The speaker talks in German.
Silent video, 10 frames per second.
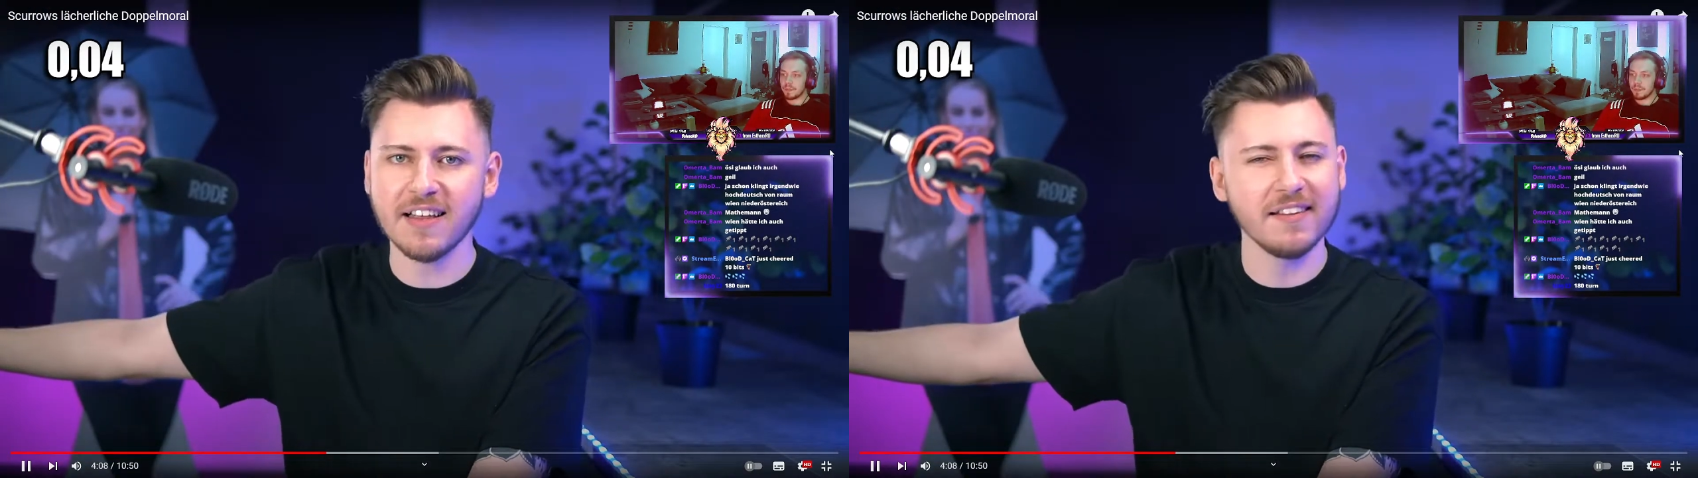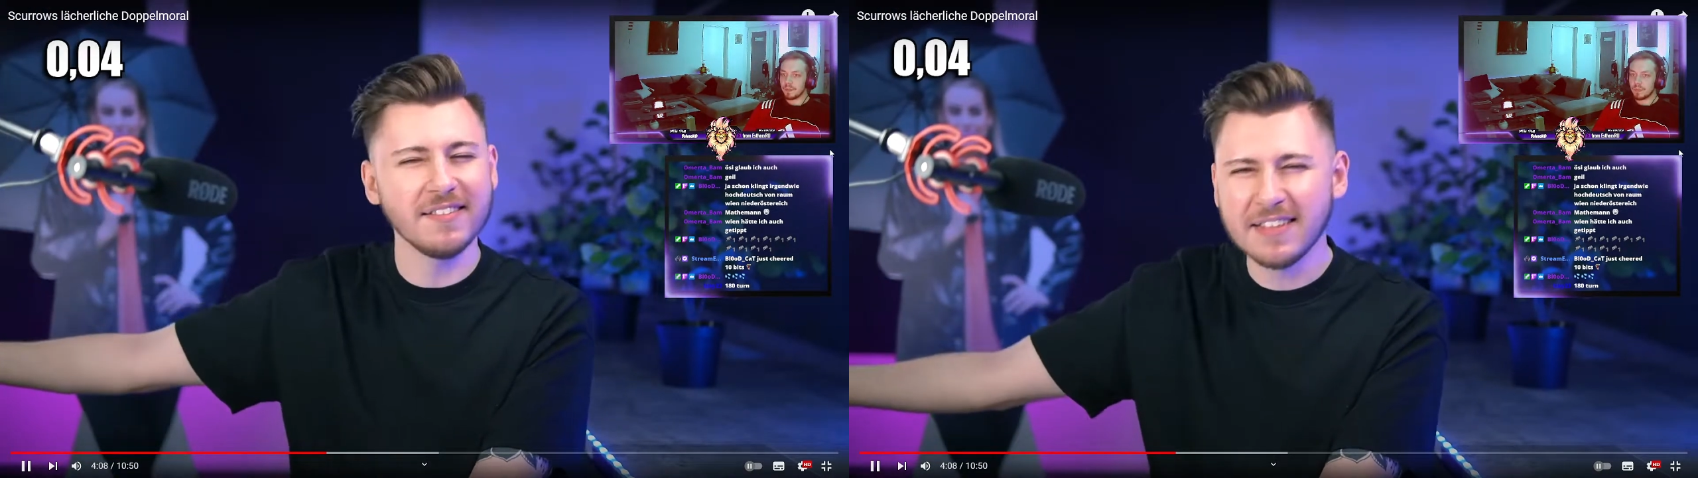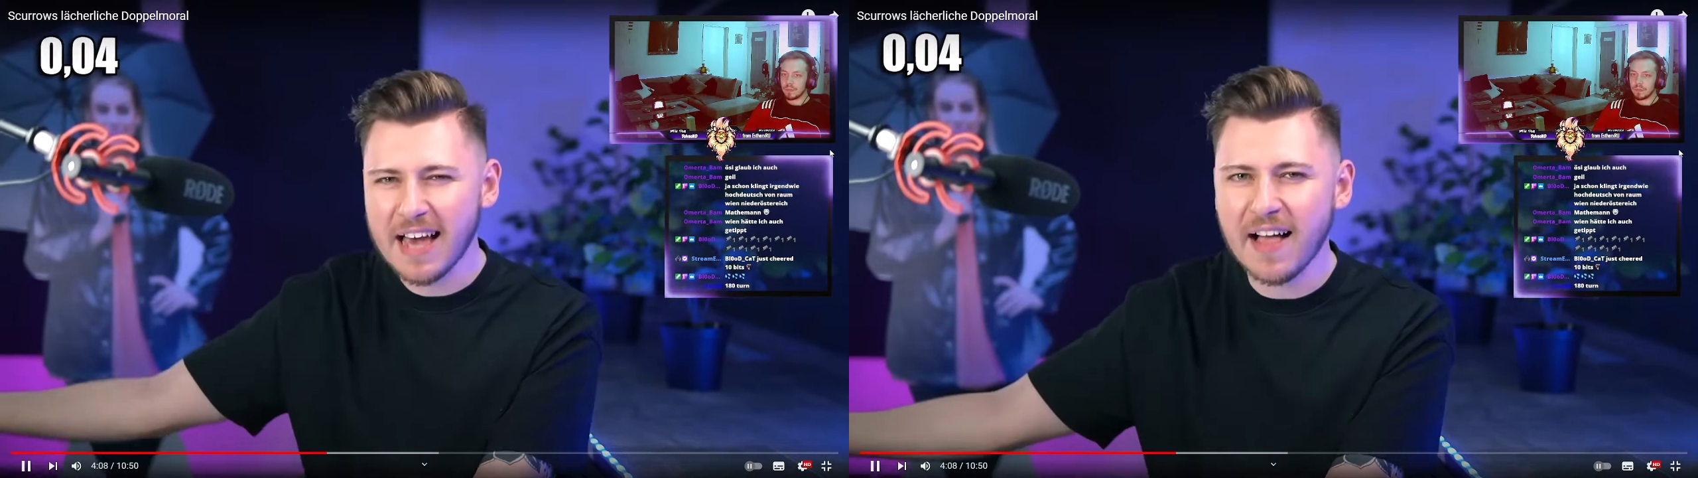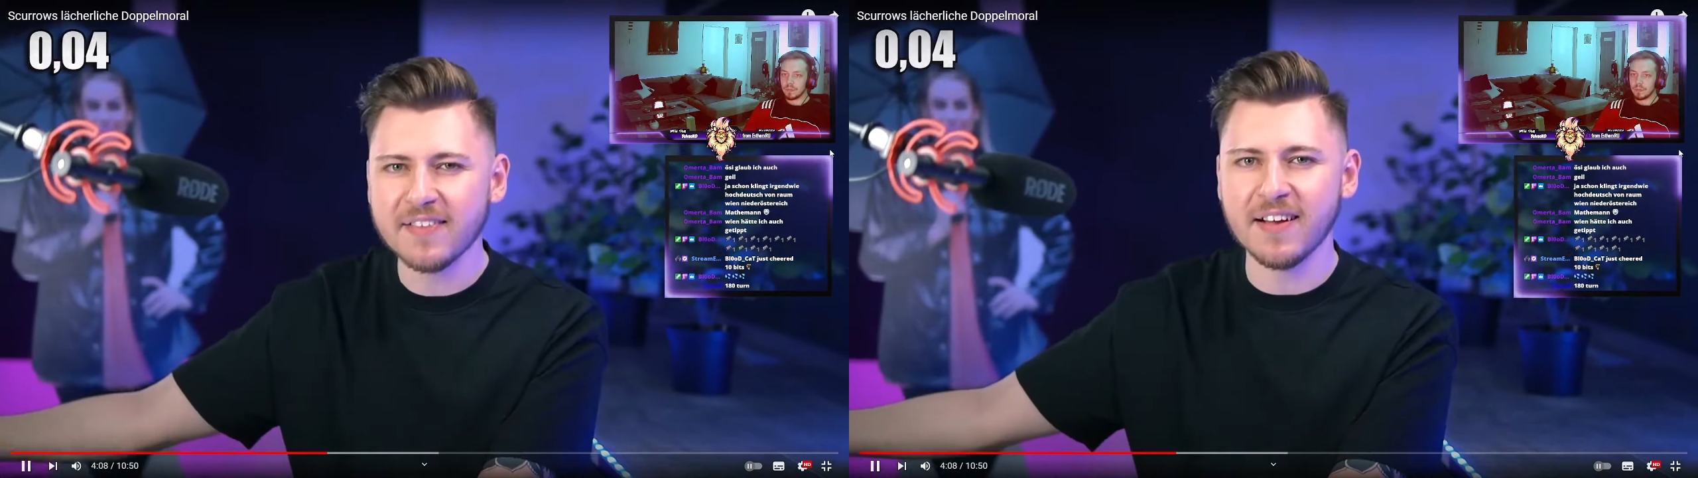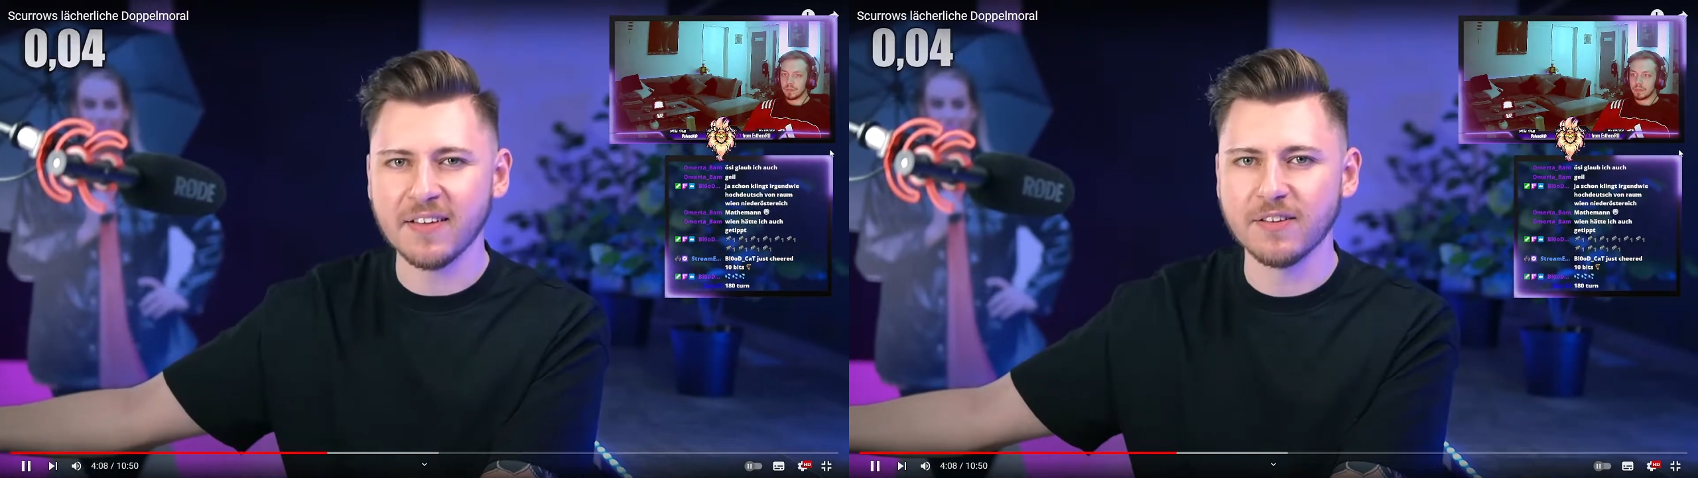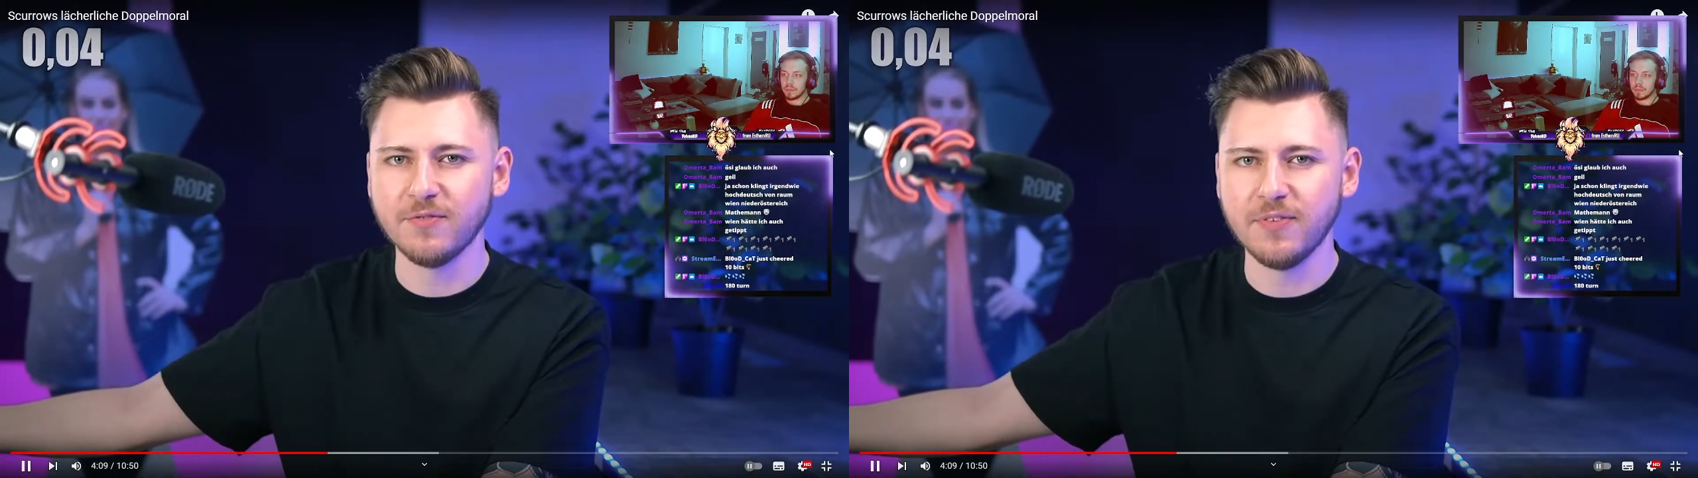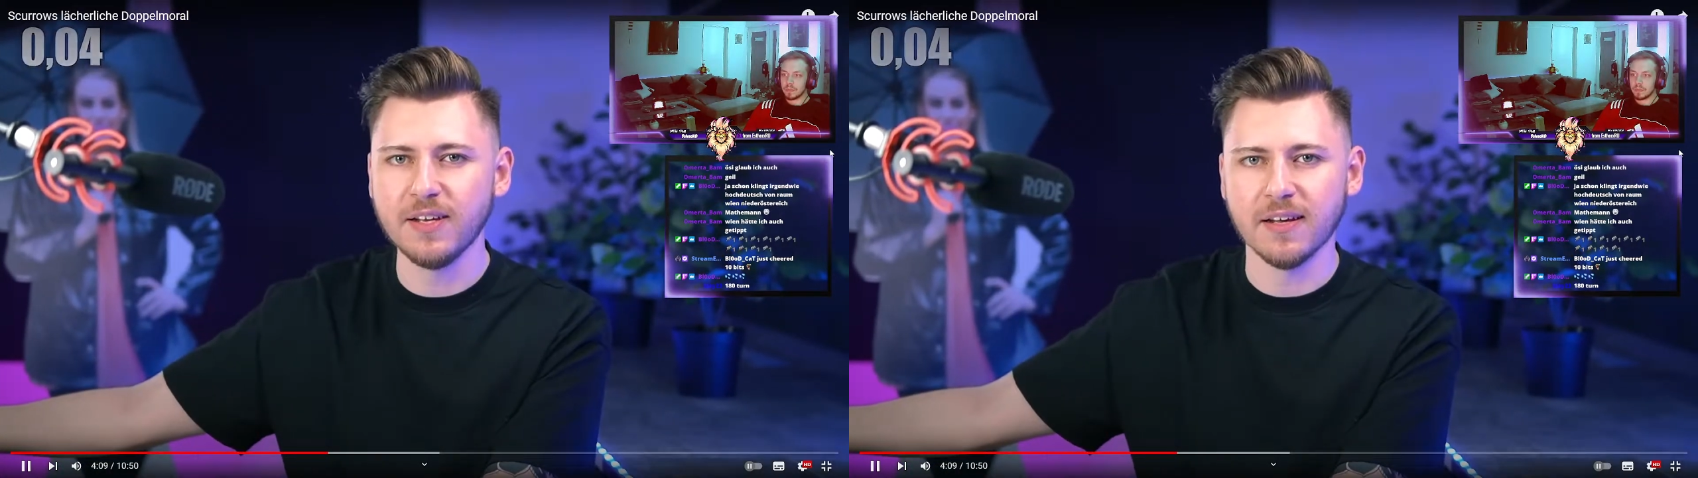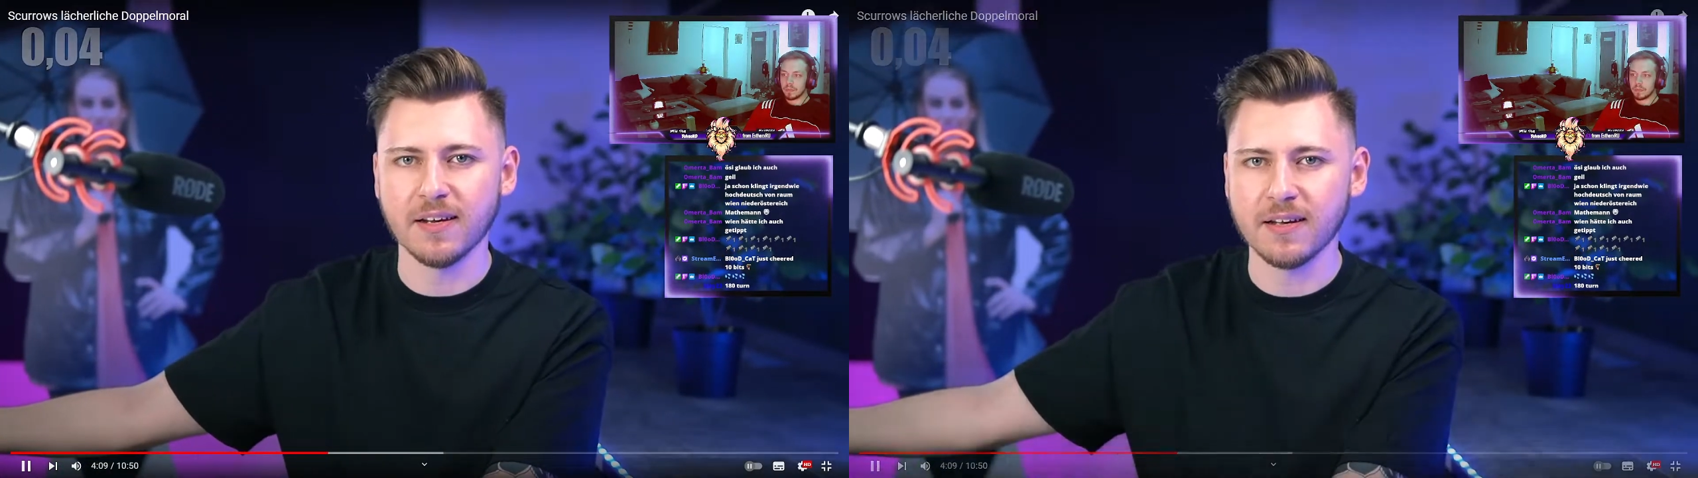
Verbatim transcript: dann ist es ein ganz anderes Feeling.